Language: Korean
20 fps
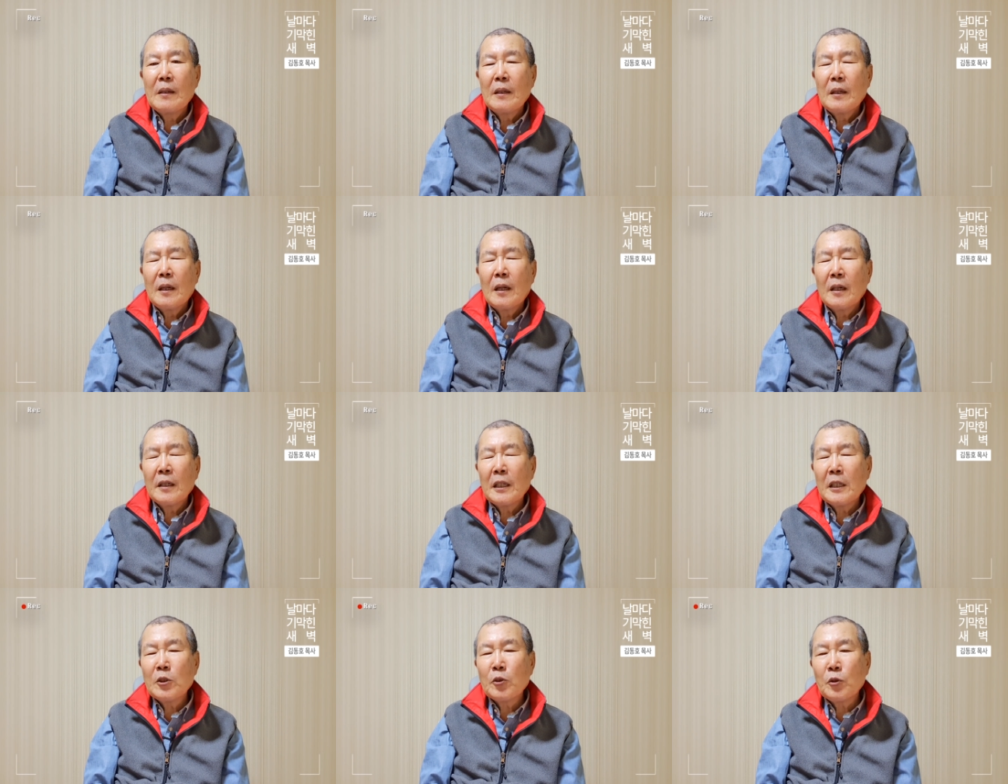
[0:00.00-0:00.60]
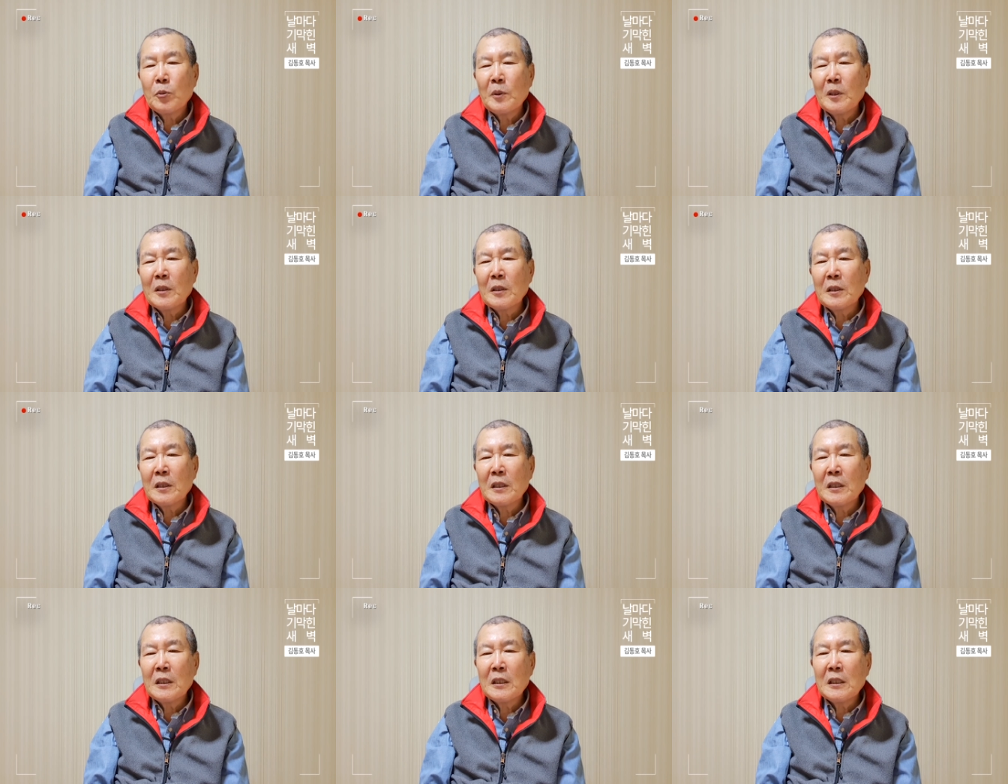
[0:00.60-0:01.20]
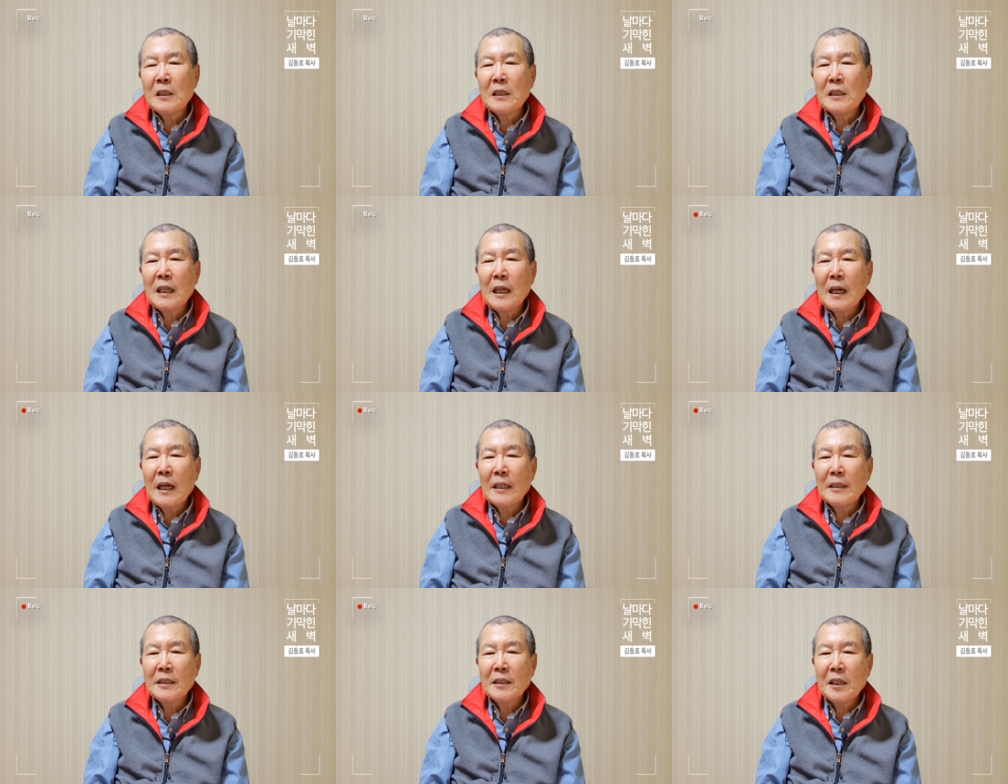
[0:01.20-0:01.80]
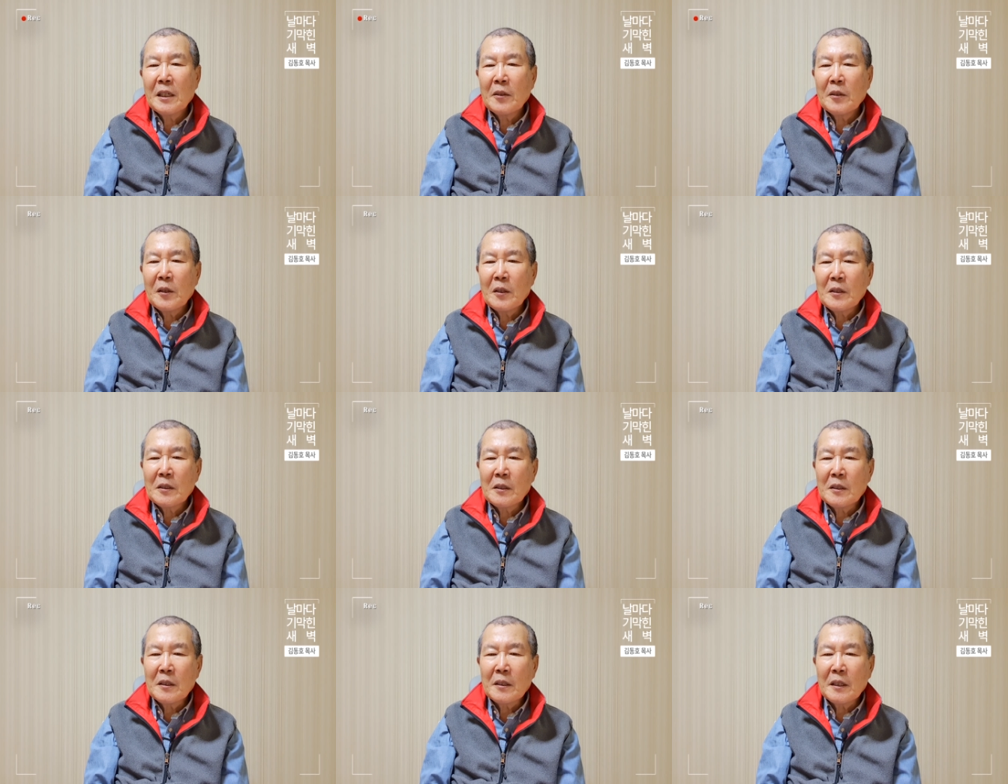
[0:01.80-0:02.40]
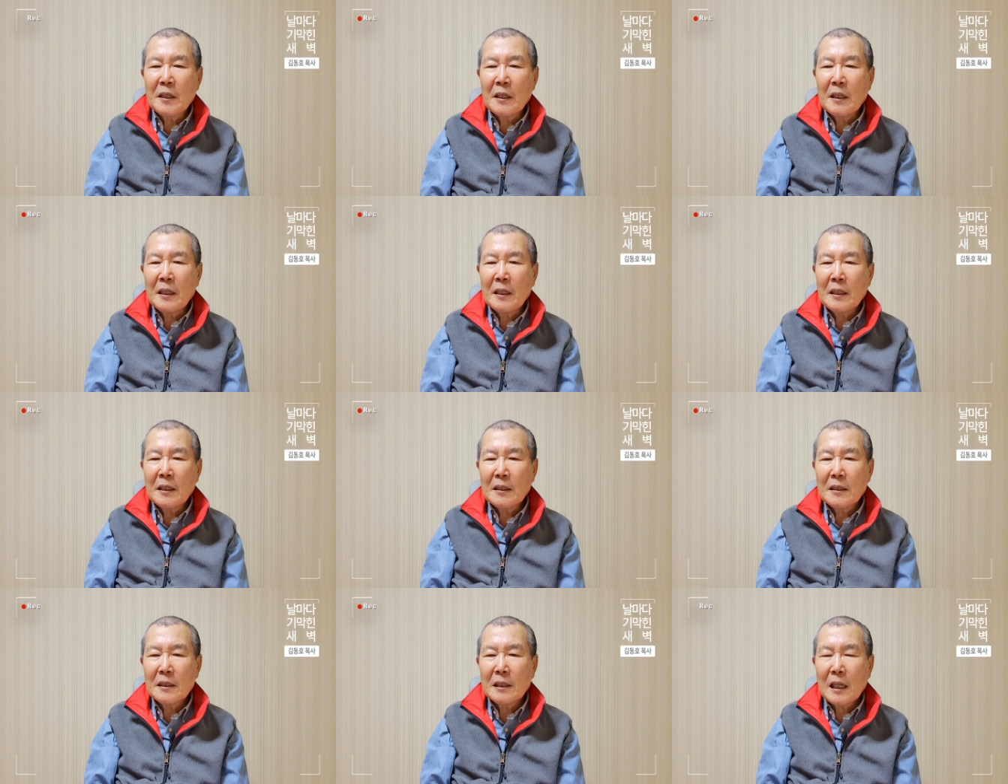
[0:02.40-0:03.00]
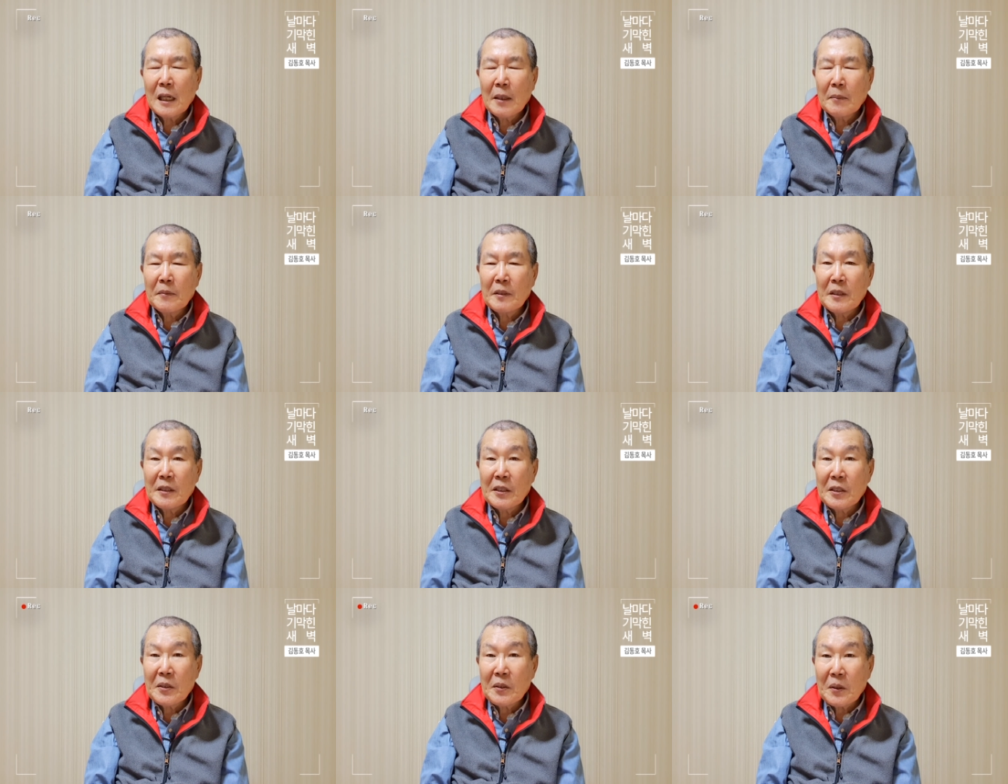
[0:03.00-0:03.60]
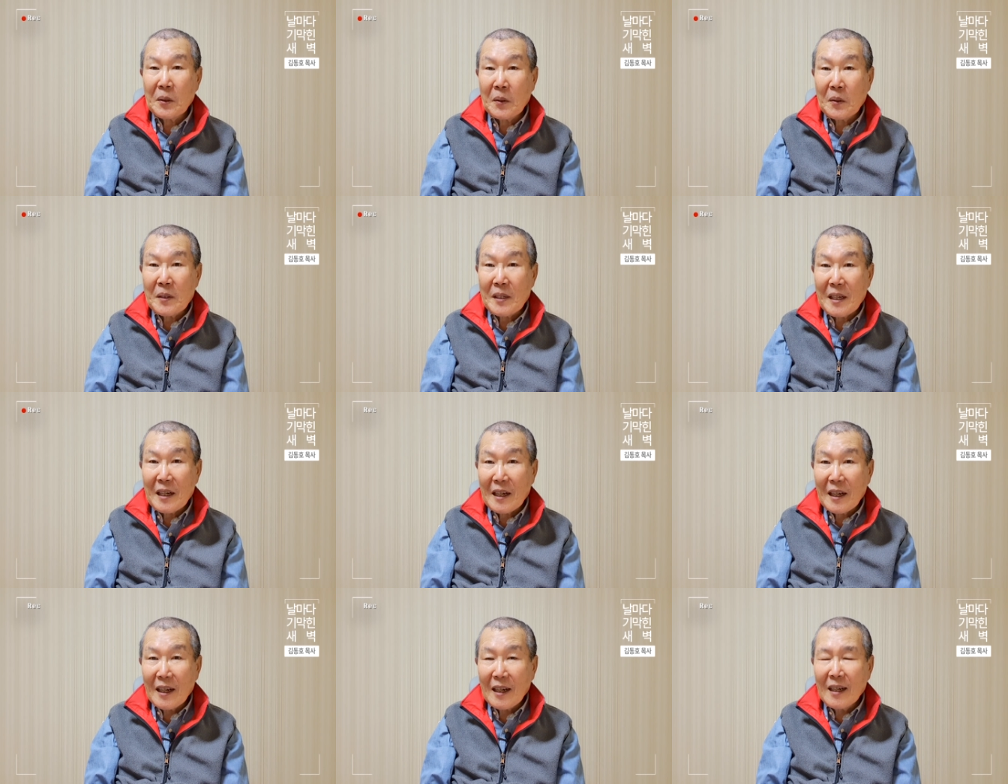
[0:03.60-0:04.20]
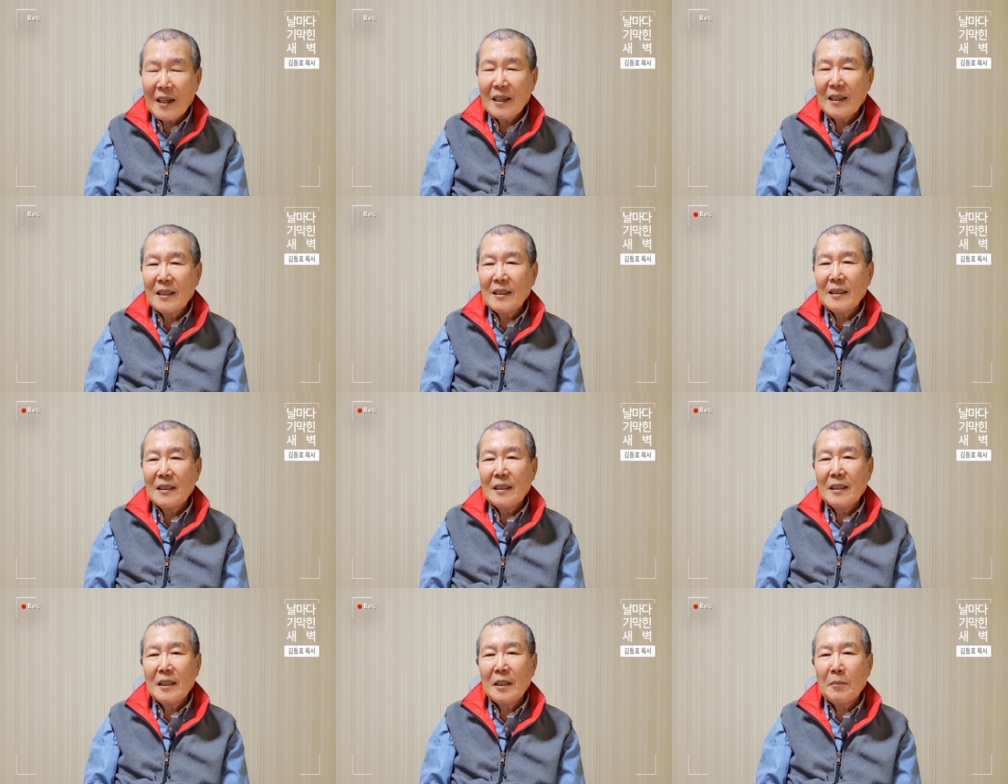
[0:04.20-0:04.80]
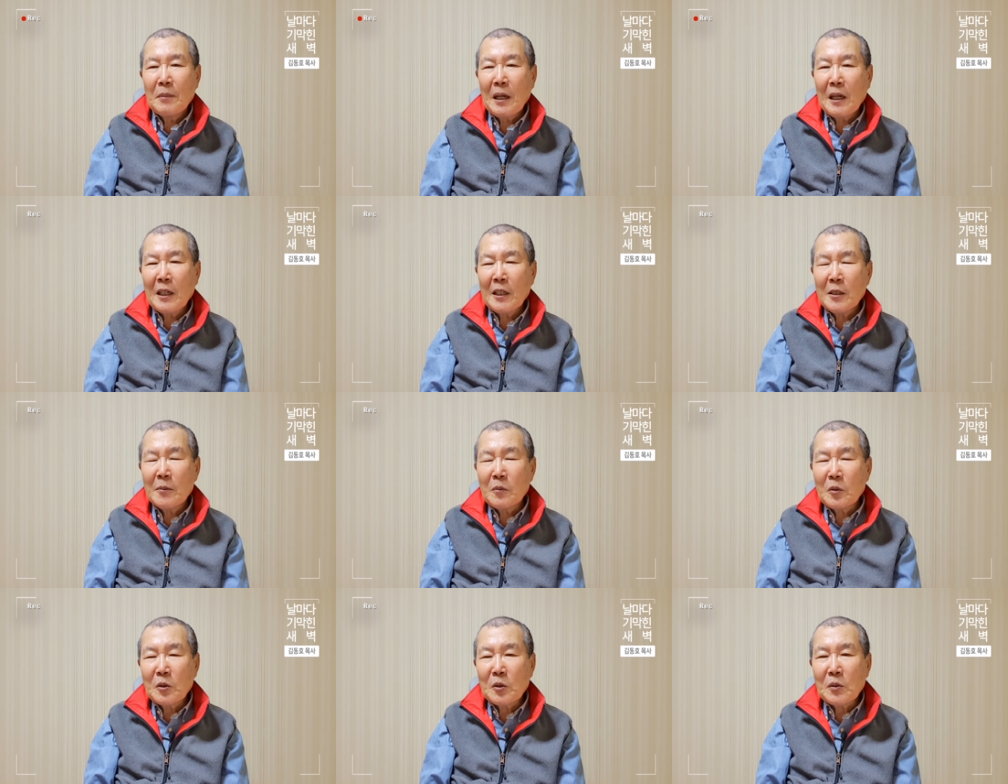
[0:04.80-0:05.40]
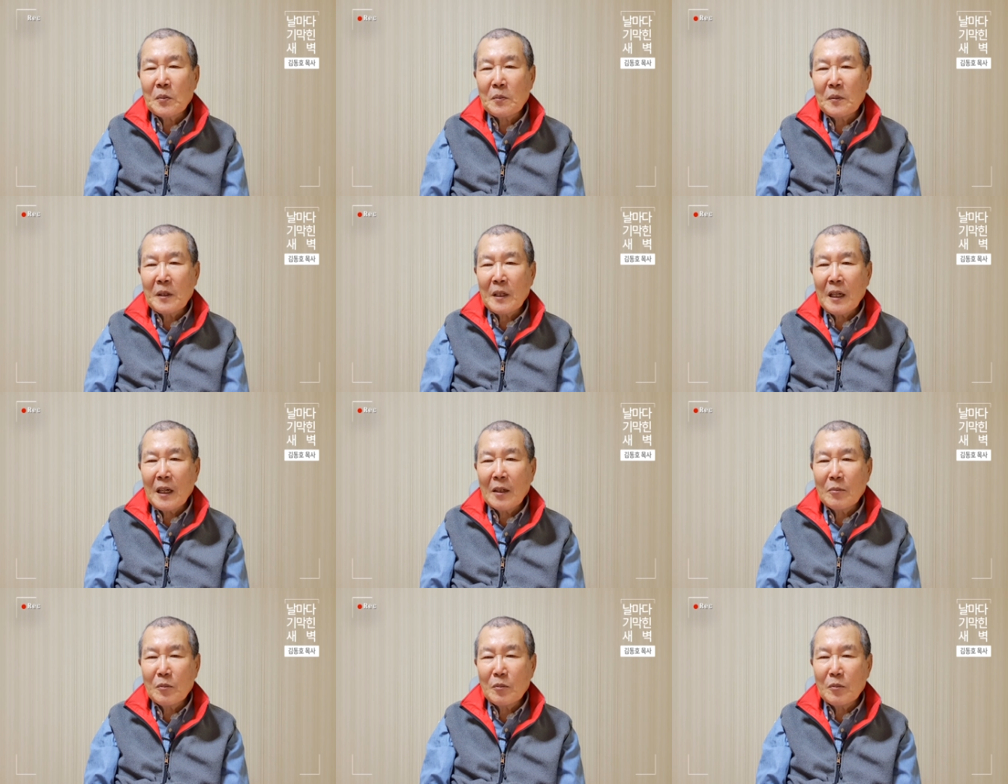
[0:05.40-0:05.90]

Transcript: 아, 예수님이 그 길을 지나가시게 되었을 때 사람들이 시끄러우니까 맹인이 묻습니다.